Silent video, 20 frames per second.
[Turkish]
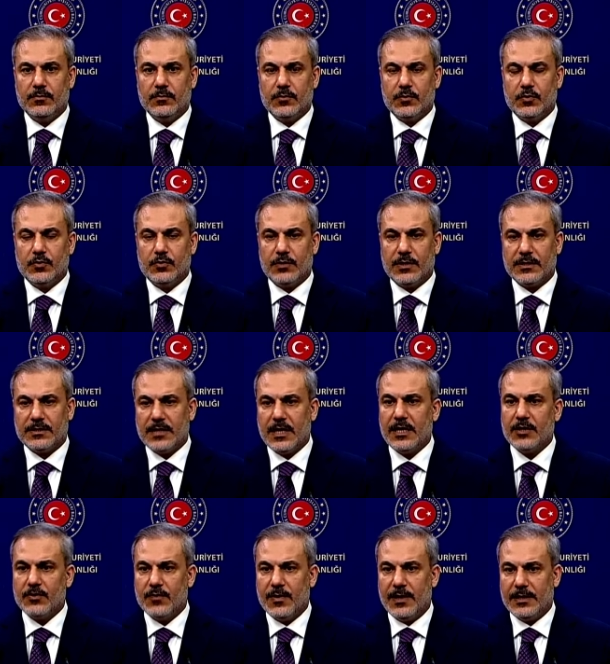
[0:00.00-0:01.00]
küresel
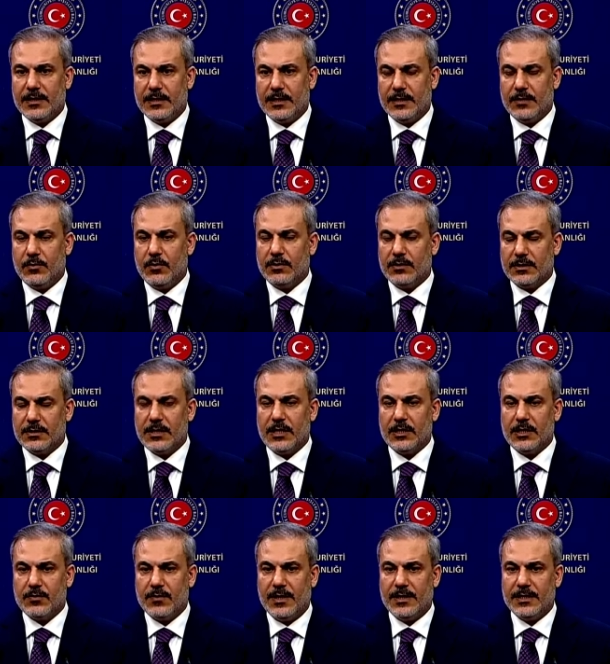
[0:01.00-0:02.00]
güvenliğe, bölgesel
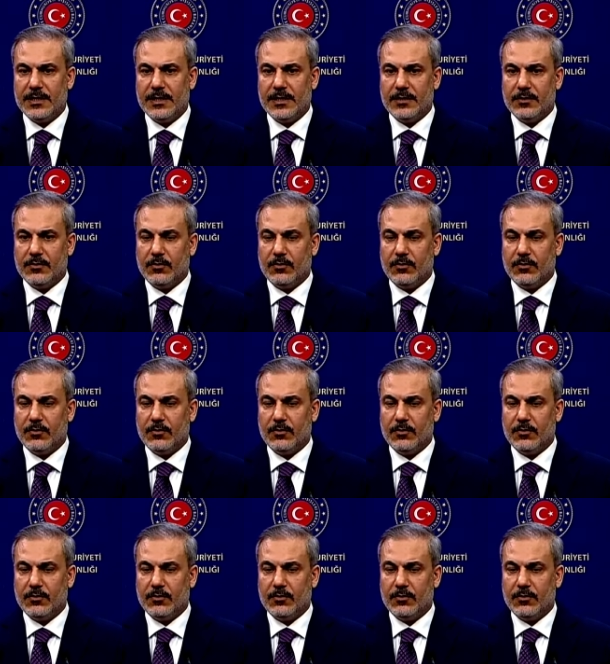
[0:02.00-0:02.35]
güvenliğe